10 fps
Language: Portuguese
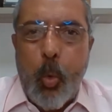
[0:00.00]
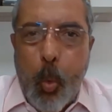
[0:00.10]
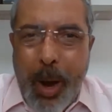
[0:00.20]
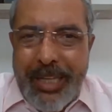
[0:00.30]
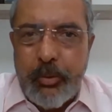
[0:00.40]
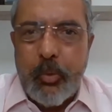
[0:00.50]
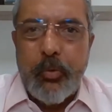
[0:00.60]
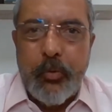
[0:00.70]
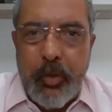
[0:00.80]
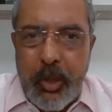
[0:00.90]

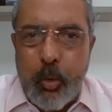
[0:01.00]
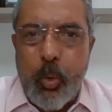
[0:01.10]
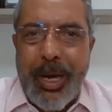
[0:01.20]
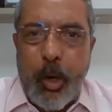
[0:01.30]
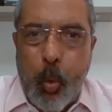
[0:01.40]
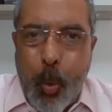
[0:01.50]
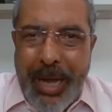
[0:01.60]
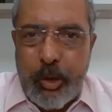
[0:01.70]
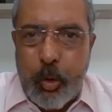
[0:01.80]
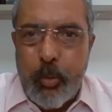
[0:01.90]

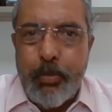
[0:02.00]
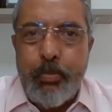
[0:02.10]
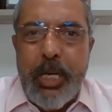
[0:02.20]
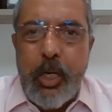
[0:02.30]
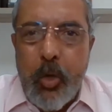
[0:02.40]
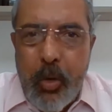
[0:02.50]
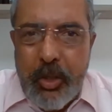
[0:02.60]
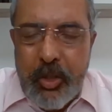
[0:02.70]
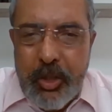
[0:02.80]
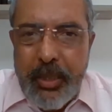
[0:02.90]
4,4
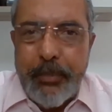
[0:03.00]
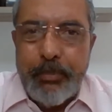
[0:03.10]
milhões